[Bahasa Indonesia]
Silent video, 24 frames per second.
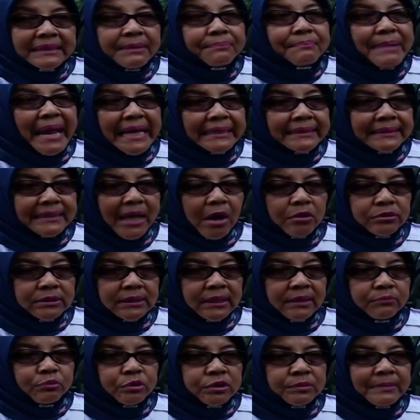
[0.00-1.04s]
11 tahun
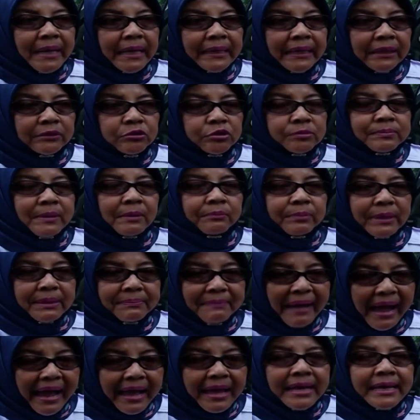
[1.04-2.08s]
1995
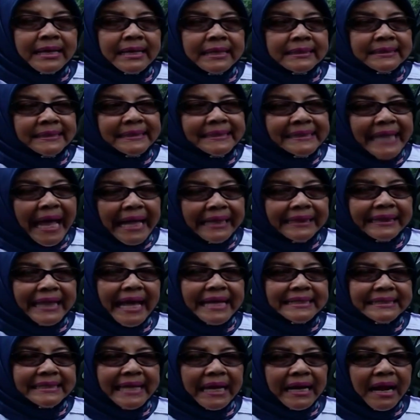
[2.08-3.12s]

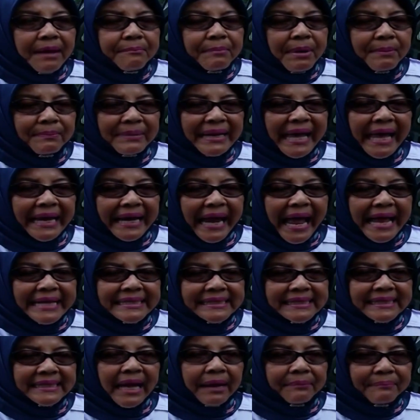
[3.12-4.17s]
tata cara memelihara
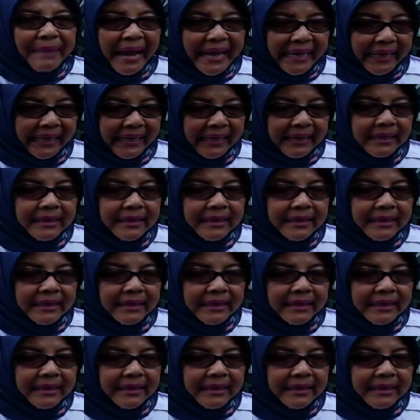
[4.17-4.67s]
anjing yang baik.